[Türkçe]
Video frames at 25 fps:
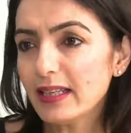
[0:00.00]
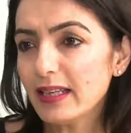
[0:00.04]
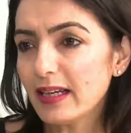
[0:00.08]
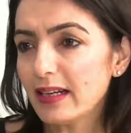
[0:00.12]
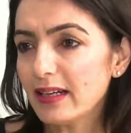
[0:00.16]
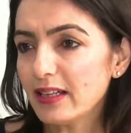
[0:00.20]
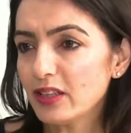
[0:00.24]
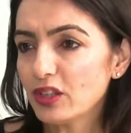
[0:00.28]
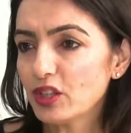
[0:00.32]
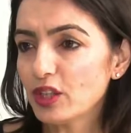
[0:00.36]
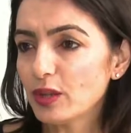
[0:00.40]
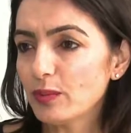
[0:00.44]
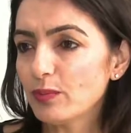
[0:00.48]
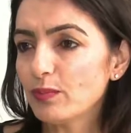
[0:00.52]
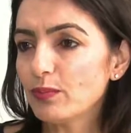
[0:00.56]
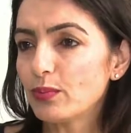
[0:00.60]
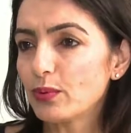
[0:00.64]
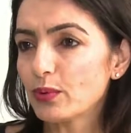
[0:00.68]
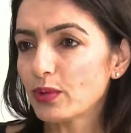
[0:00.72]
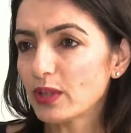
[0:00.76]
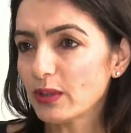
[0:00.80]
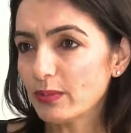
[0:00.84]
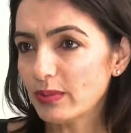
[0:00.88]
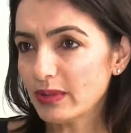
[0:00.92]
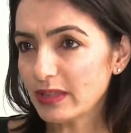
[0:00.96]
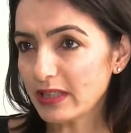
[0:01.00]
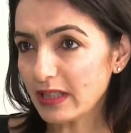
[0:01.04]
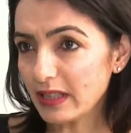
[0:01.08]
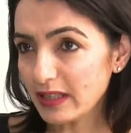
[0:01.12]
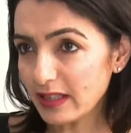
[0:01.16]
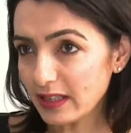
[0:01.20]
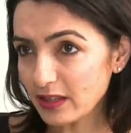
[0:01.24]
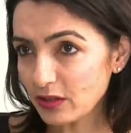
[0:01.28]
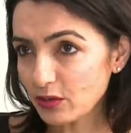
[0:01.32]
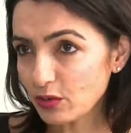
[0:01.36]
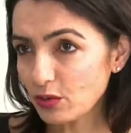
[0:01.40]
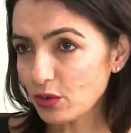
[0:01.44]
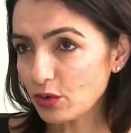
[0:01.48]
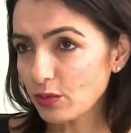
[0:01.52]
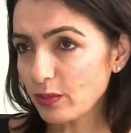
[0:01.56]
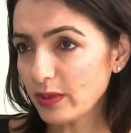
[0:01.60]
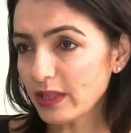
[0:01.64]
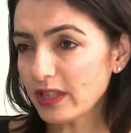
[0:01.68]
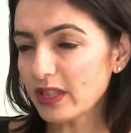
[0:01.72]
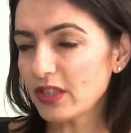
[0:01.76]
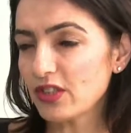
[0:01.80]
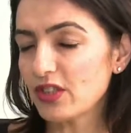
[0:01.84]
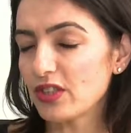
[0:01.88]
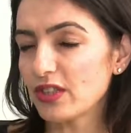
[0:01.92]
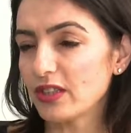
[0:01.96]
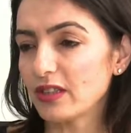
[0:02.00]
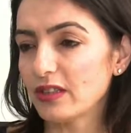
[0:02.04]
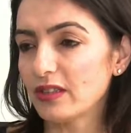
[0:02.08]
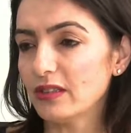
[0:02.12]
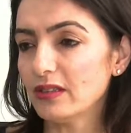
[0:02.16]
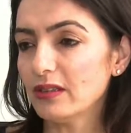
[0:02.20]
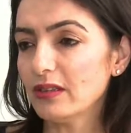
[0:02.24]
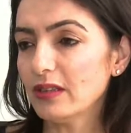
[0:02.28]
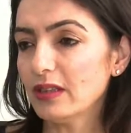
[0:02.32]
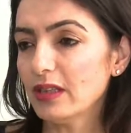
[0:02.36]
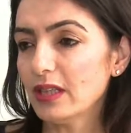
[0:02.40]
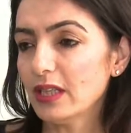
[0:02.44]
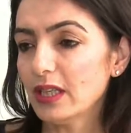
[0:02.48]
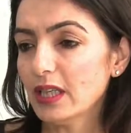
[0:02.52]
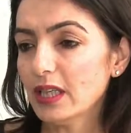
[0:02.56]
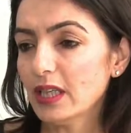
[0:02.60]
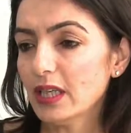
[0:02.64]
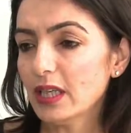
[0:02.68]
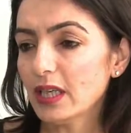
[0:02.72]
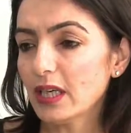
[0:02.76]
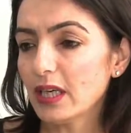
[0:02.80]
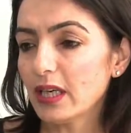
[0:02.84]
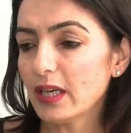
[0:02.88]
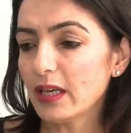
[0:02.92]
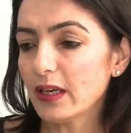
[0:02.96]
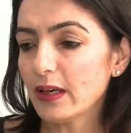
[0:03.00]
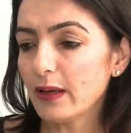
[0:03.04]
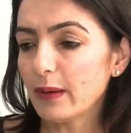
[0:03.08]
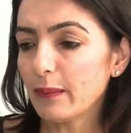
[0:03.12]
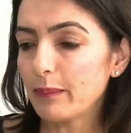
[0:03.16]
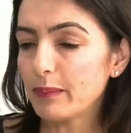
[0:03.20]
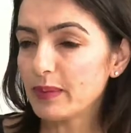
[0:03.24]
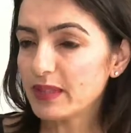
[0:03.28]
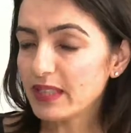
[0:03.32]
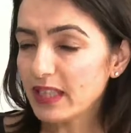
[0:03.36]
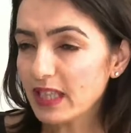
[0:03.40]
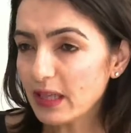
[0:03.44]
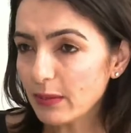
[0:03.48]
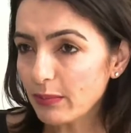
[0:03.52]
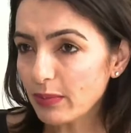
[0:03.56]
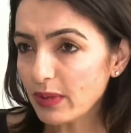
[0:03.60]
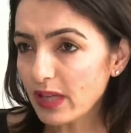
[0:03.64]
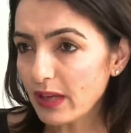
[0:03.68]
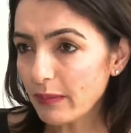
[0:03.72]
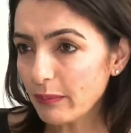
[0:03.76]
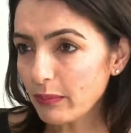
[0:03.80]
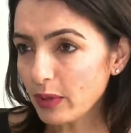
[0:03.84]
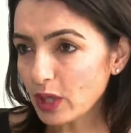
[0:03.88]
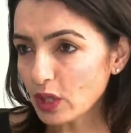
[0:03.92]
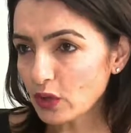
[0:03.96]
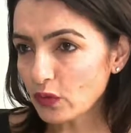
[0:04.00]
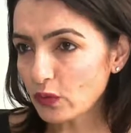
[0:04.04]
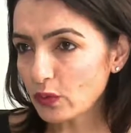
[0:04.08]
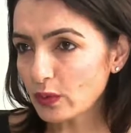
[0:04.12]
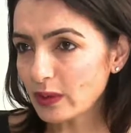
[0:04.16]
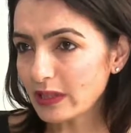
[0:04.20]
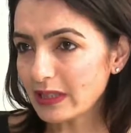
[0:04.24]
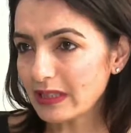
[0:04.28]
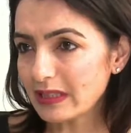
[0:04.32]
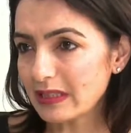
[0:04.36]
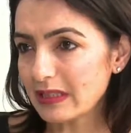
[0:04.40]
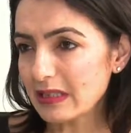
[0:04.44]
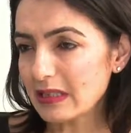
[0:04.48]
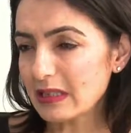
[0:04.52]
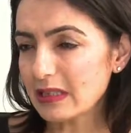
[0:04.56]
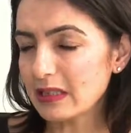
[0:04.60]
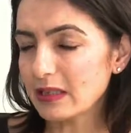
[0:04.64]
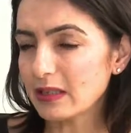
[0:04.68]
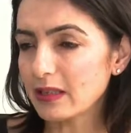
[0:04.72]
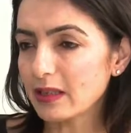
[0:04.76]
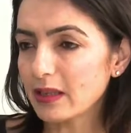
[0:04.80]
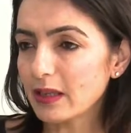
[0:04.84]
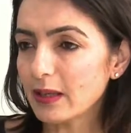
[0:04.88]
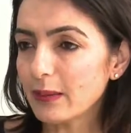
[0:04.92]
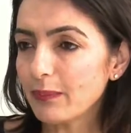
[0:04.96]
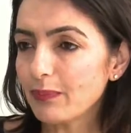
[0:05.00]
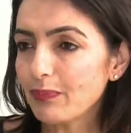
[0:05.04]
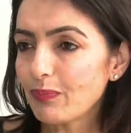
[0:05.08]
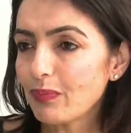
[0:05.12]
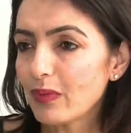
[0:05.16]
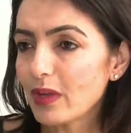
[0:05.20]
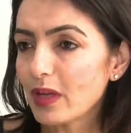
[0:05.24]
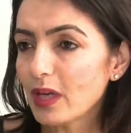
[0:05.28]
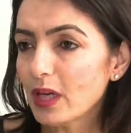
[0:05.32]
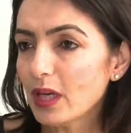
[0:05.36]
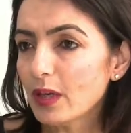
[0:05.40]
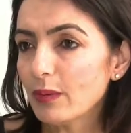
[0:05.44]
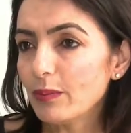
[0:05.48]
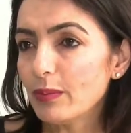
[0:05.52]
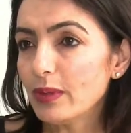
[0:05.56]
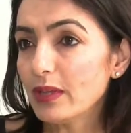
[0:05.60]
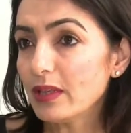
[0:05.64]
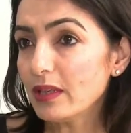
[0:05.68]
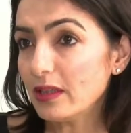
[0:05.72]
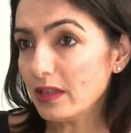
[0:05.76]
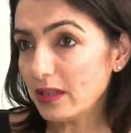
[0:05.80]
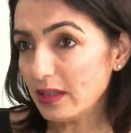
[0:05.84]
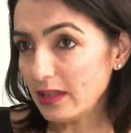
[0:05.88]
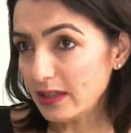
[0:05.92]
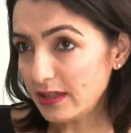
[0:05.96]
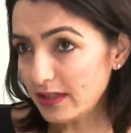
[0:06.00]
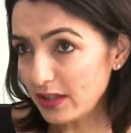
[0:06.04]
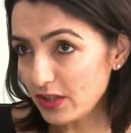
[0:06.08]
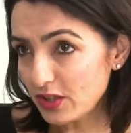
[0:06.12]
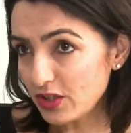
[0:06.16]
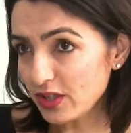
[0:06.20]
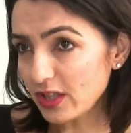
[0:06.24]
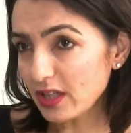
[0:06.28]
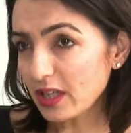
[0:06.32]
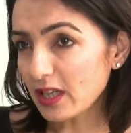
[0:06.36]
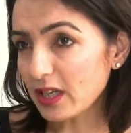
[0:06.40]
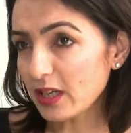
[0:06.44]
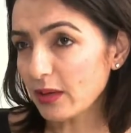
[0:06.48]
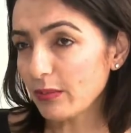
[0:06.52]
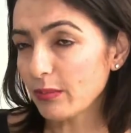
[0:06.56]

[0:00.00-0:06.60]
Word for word: yerleşip burada bir hayat kurmak için e, bize yapılan başvurular arasında bir iltica